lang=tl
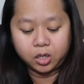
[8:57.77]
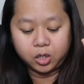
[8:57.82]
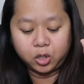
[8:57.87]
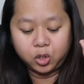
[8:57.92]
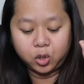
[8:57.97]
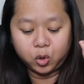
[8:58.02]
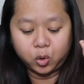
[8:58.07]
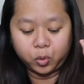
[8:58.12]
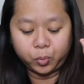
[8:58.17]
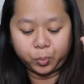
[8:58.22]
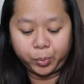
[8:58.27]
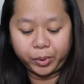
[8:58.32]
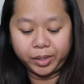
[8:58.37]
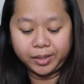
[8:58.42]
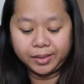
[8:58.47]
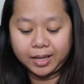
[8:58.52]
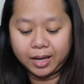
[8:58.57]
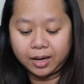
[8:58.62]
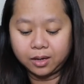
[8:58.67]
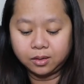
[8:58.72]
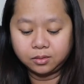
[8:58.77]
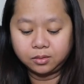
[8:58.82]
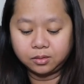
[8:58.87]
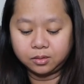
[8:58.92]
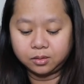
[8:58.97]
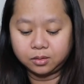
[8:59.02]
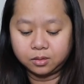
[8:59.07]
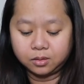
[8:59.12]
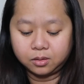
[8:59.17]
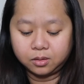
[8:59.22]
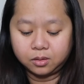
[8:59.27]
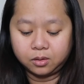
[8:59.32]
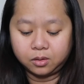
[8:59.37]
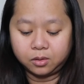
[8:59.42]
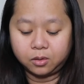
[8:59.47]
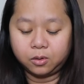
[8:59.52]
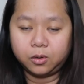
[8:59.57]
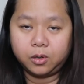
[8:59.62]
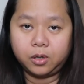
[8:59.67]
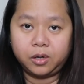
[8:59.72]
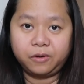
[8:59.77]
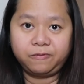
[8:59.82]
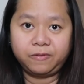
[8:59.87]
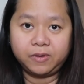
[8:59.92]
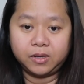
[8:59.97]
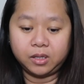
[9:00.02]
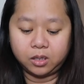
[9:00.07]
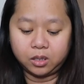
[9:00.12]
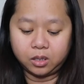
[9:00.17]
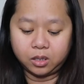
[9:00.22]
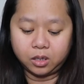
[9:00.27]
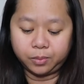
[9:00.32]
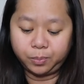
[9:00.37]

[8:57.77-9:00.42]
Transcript: yung printout or fill